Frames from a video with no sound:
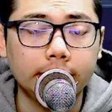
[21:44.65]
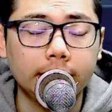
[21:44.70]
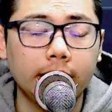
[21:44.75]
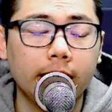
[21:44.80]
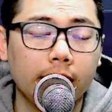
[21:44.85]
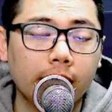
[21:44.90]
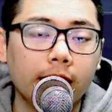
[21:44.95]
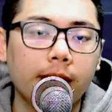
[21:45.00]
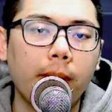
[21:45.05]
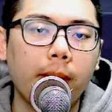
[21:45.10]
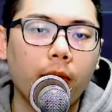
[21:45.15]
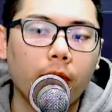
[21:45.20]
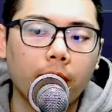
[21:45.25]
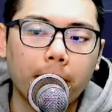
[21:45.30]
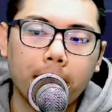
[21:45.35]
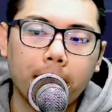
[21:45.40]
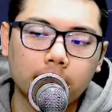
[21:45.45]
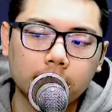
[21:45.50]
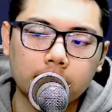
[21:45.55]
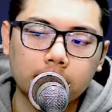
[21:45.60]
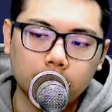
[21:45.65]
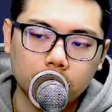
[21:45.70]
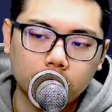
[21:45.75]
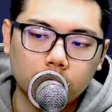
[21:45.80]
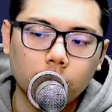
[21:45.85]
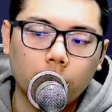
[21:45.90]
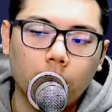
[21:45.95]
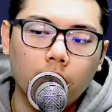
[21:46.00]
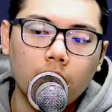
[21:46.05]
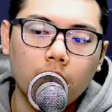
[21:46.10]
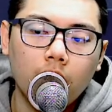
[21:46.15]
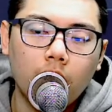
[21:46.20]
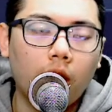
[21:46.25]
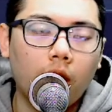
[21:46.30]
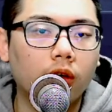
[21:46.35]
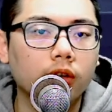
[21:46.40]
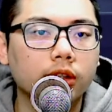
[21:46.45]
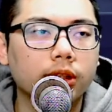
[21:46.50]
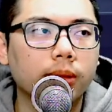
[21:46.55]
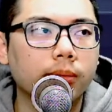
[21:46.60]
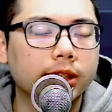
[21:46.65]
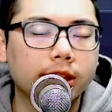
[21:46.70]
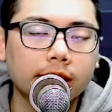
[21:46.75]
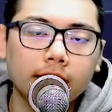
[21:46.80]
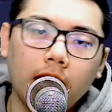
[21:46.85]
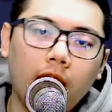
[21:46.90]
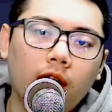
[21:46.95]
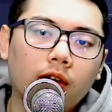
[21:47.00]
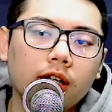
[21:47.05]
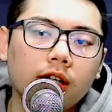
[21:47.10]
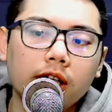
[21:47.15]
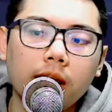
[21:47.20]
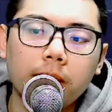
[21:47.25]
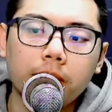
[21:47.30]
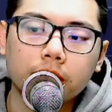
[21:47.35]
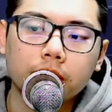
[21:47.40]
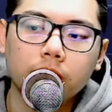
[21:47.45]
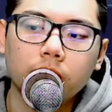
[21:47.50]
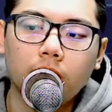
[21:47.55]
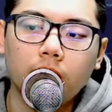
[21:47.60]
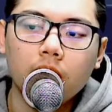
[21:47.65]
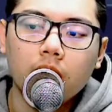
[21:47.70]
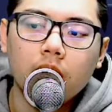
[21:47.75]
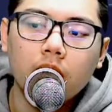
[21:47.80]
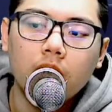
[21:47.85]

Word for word: 也礼拜五也表现不错，哦，什么金豪科也不错，